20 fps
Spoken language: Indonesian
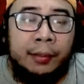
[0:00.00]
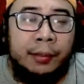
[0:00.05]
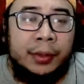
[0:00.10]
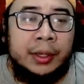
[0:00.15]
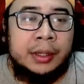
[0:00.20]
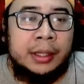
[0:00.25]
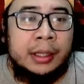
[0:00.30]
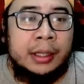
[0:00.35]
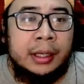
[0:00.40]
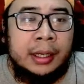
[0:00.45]

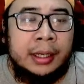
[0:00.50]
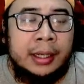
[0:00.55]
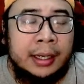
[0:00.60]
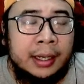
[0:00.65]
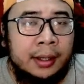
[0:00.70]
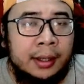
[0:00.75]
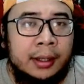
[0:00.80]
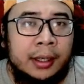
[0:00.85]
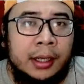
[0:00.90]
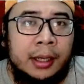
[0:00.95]
penting yang ini
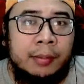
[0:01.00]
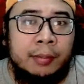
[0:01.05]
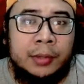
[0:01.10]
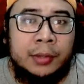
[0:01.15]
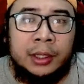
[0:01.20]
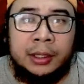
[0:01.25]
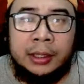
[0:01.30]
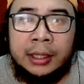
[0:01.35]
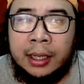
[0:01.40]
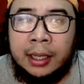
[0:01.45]
kan game
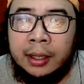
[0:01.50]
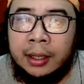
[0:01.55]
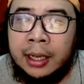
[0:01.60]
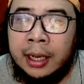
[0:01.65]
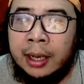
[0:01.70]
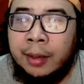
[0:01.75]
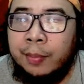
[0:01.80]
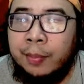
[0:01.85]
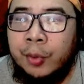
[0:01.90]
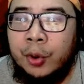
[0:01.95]
tentang
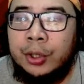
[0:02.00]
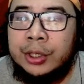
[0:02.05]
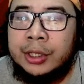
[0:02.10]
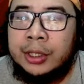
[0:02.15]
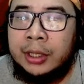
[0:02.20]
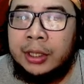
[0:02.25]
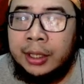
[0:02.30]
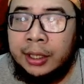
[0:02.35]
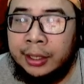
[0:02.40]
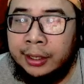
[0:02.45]
nangkep
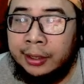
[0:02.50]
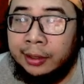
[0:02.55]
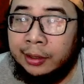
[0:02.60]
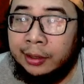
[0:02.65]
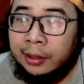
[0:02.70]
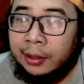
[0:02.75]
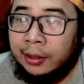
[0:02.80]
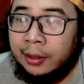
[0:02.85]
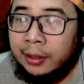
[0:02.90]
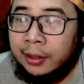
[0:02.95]
monster nih
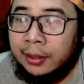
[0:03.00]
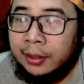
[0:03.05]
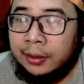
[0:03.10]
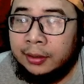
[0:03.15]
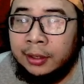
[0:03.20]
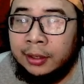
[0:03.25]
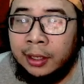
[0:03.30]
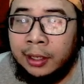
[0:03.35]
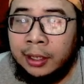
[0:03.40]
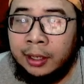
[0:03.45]

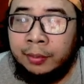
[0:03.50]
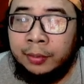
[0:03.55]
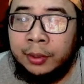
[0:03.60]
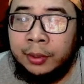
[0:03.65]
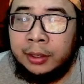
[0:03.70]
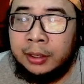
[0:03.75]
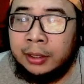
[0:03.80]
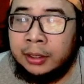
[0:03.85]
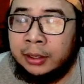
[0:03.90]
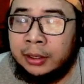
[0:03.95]
jadi kan
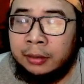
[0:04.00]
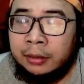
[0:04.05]
ke